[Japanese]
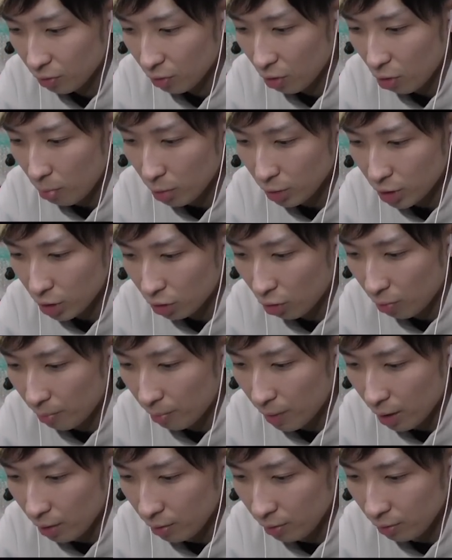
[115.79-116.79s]
のぼせ
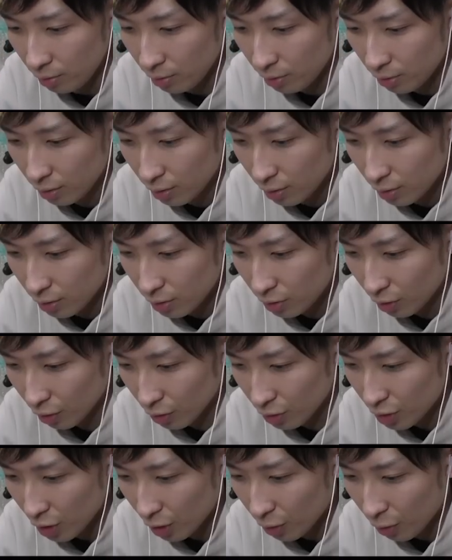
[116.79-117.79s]
トンマン、
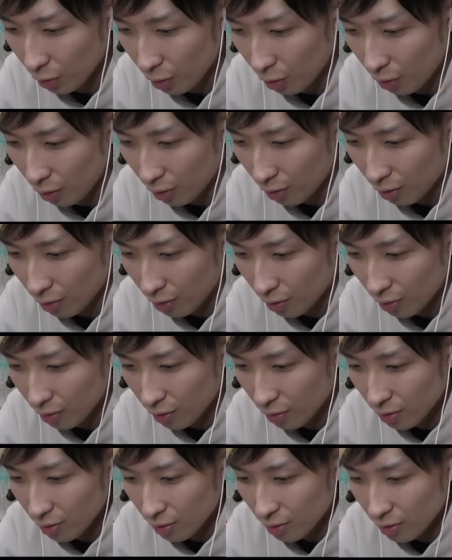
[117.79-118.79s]
そしてこの
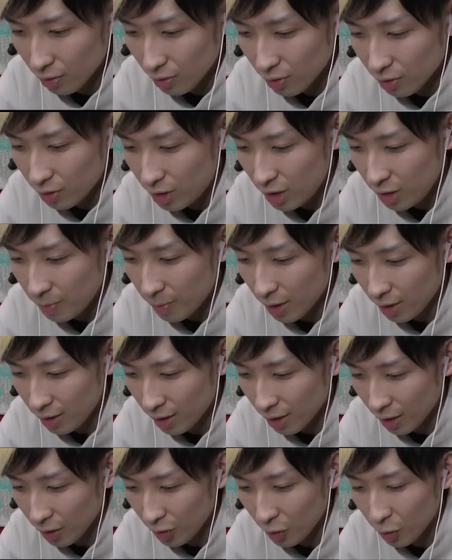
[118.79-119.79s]

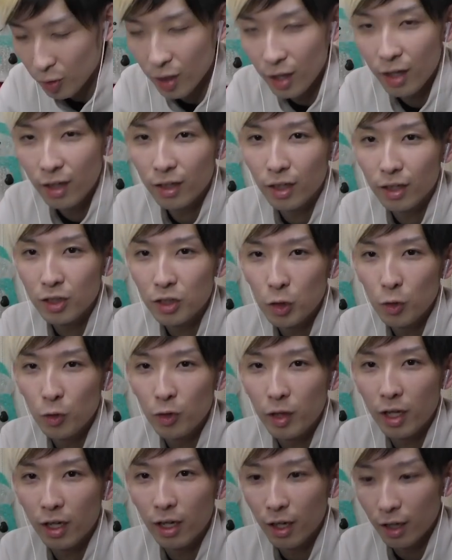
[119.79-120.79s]
ジバニャンの超
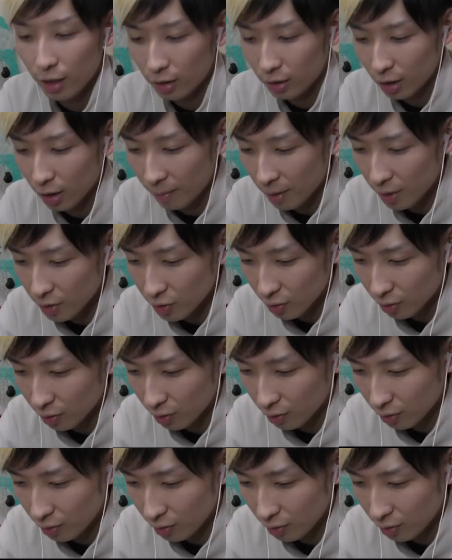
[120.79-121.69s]
デカなったバージョン。